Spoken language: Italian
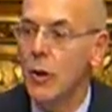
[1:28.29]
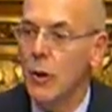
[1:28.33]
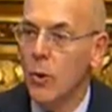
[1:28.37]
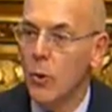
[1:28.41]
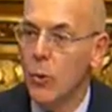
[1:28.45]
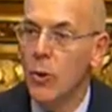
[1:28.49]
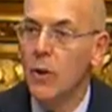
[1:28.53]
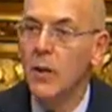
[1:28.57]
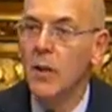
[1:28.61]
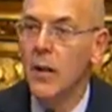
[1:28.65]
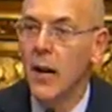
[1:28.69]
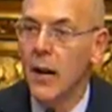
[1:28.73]

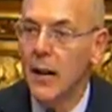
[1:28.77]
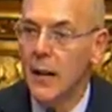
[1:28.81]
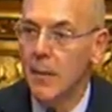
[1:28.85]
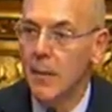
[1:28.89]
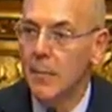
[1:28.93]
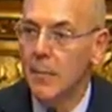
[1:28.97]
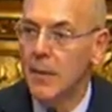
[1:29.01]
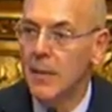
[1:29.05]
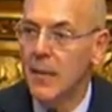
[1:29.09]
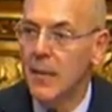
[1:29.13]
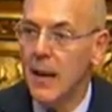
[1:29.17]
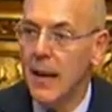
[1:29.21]
qui nella
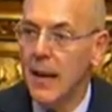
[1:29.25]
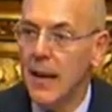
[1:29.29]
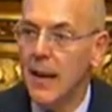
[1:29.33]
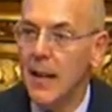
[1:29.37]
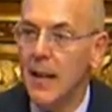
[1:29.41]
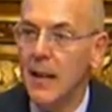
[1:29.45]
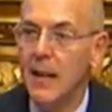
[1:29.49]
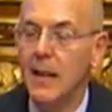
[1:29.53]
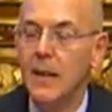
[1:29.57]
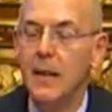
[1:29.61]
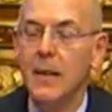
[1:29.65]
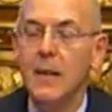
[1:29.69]

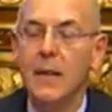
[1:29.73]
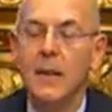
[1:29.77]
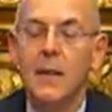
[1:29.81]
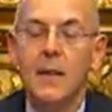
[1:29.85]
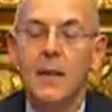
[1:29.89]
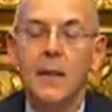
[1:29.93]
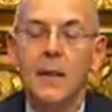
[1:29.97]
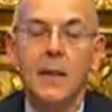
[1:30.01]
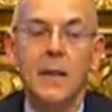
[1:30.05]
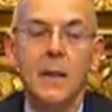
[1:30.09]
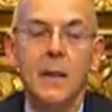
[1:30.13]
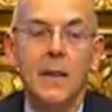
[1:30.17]
capitale
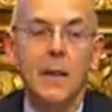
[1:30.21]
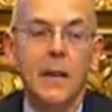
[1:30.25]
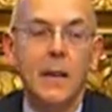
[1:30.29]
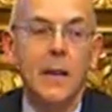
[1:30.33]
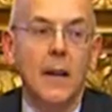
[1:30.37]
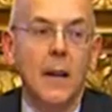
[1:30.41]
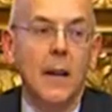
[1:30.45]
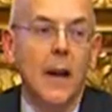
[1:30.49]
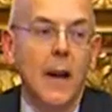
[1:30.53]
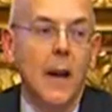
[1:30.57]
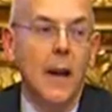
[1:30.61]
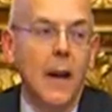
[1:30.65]

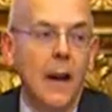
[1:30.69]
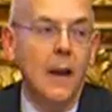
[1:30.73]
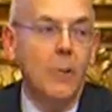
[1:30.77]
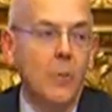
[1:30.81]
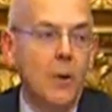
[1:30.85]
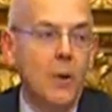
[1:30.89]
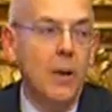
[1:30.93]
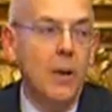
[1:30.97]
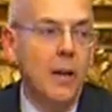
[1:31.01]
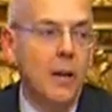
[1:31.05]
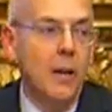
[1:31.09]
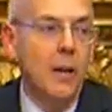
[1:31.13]
e
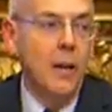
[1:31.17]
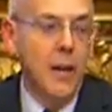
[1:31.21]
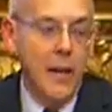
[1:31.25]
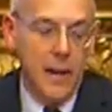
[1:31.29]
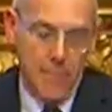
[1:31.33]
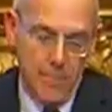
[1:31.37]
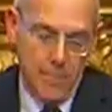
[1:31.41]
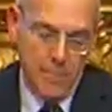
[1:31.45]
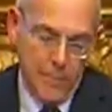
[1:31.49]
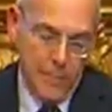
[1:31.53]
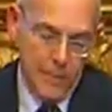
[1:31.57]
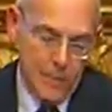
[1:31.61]

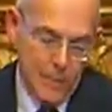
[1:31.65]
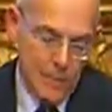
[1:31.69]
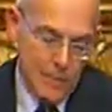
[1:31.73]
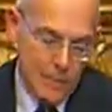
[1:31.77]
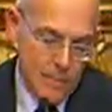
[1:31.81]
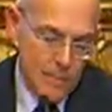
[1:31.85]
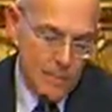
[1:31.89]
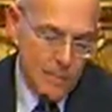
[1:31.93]
quindi